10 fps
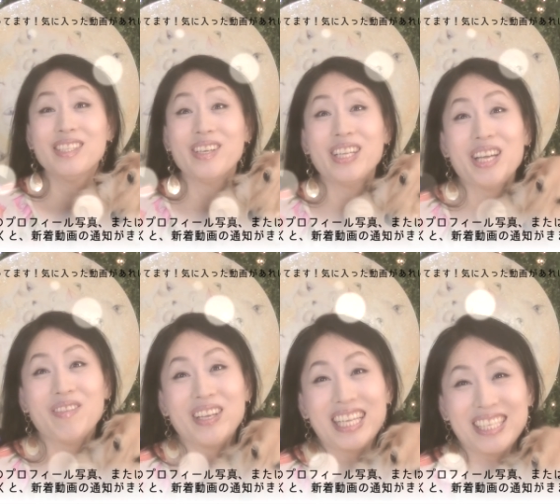それで
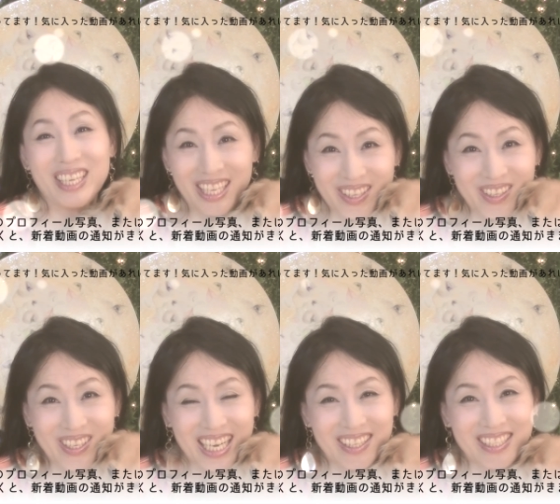はまた次の
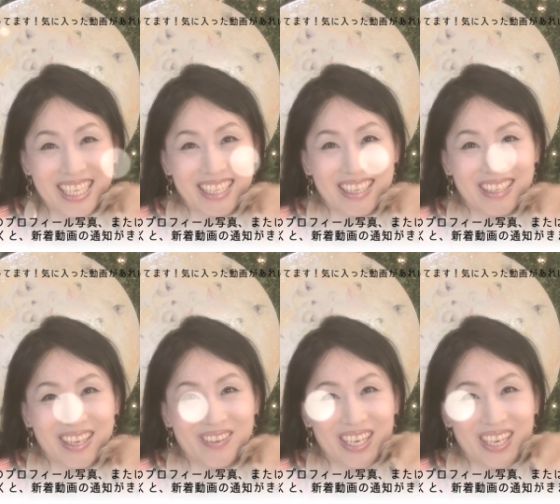ココアートチャンネルでお